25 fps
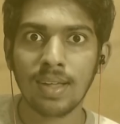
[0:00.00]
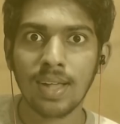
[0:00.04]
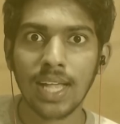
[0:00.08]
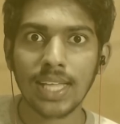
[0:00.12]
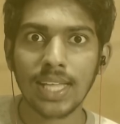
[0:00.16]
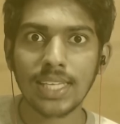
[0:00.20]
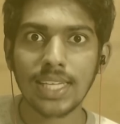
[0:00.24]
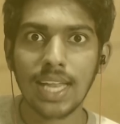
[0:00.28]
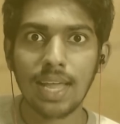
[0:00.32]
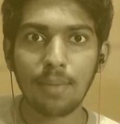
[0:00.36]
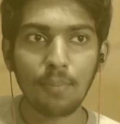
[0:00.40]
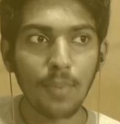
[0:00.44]

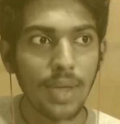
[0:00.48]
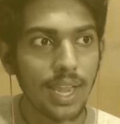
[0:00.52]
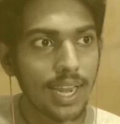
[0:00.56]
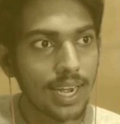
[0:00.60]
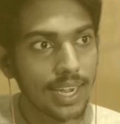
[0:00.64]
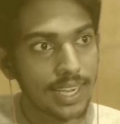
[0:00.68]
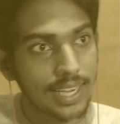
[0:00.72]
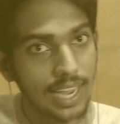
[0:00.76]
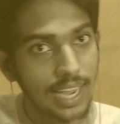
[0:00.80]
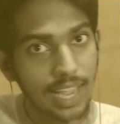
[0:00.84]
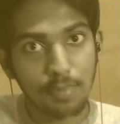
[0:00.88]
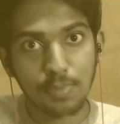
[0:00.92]
అసలు అమ్మాయిలకి
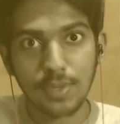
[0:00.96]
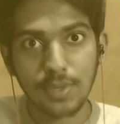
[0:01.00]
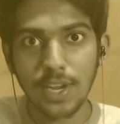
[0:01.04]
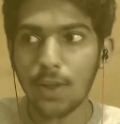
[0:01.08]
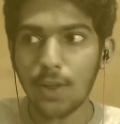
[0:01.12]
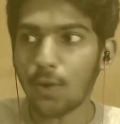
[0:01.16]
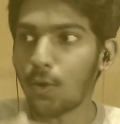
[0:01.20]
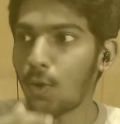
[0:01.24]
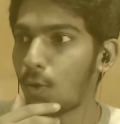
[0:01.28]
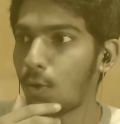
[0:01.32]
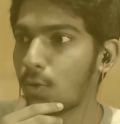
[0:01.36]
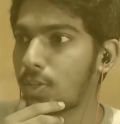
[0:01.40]
టైప్ చేయడం
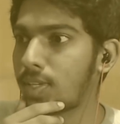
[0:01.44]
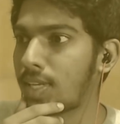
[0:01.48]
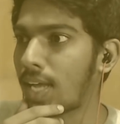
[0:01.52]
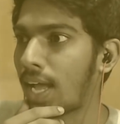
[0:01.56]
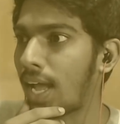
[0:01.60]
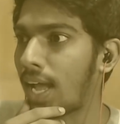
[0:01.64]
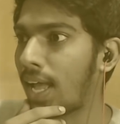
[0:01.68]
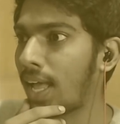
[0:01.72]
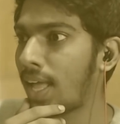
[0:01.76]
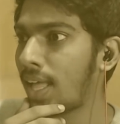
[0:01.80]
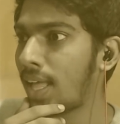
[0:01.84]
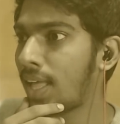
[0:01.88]
కూడా వచ్చా
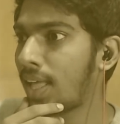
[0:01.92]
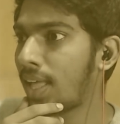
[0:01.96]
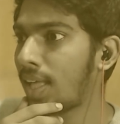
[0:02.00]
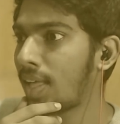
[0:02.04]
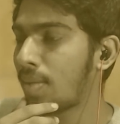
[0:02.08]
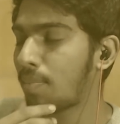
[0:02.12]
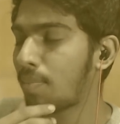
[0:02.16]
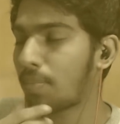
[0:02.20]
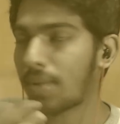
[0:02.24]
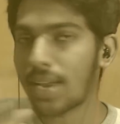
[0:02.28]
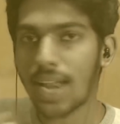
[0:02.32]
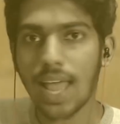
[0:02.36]

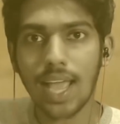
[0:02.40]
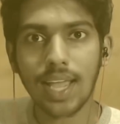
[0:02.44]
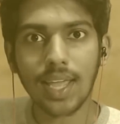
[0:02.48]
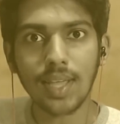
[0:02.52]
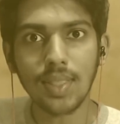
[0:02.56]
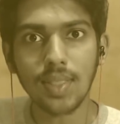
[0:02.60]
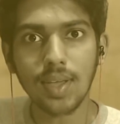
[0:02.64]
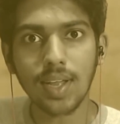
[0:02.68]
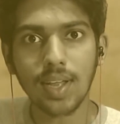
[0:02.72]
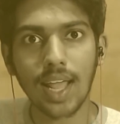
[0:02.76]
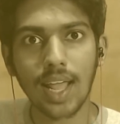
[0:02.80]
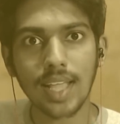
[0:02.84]

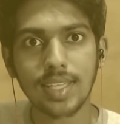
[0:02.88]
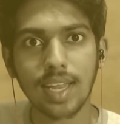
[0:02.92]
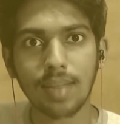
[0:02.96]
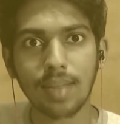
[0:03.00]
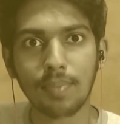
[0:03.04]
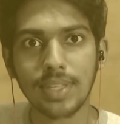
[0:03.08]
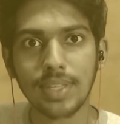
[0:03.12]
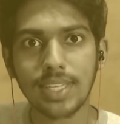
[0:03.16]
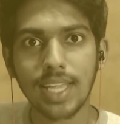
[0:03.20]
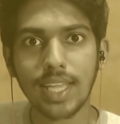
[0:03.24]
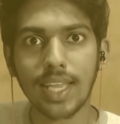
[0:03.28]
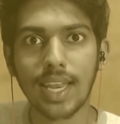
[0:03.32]
నాకెందుకు అసలు
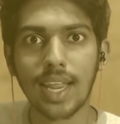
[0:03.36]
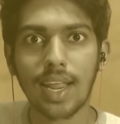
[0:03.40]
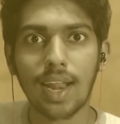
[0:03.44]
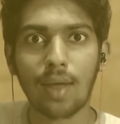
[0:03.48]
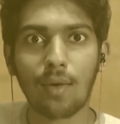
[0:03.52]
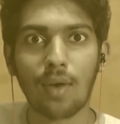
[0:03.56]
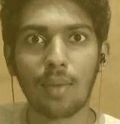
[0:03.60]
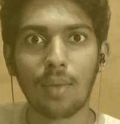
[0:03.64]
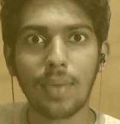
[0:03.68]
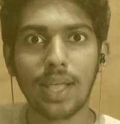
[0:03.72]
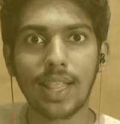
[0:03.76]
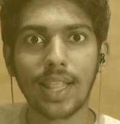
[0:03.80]
మెసేజ్ లేరా
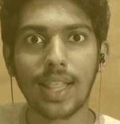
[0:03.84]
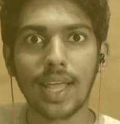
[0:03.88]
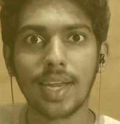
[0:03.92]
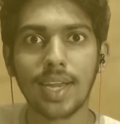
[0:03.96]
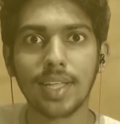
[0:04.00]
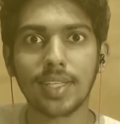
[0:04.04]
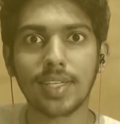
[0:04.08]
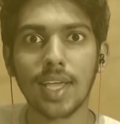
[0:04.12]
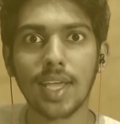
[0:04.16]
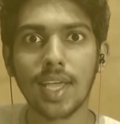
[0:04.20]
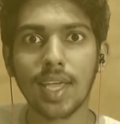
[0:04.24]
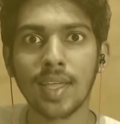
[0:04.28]
అమ్మాయిల దగ్గర నుంచి